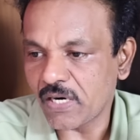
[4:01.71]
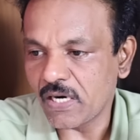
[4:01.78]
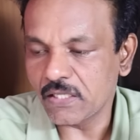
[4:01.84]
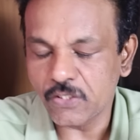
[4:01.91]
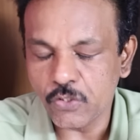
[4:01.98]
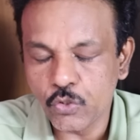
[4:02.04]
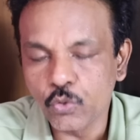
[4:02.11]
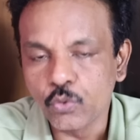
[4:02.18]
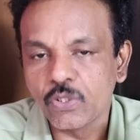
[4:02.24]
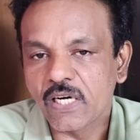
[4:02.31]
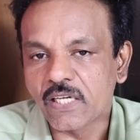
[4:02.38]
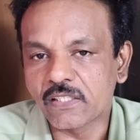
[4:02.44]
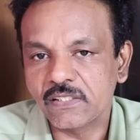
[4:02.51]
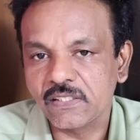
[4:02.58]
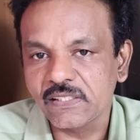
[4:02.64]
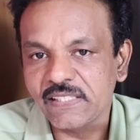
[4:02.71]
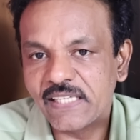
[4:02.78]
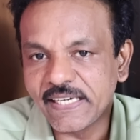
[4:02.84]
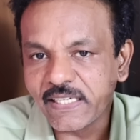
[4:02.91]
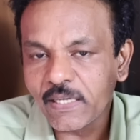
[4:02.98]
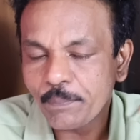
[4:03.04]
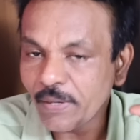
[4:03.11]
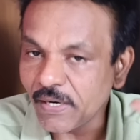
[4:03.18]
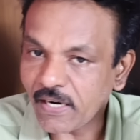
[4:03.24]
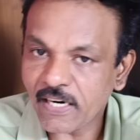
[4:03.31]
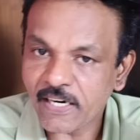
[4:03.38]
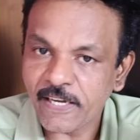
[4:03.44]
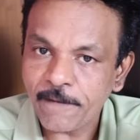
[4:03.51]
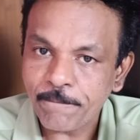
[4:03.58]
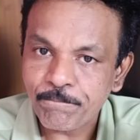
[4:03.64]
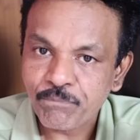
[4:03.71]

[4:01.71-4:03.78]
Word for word: அடுத்து ஜூன் நடக்குது இதில் என்ன பண்ணுறாங்க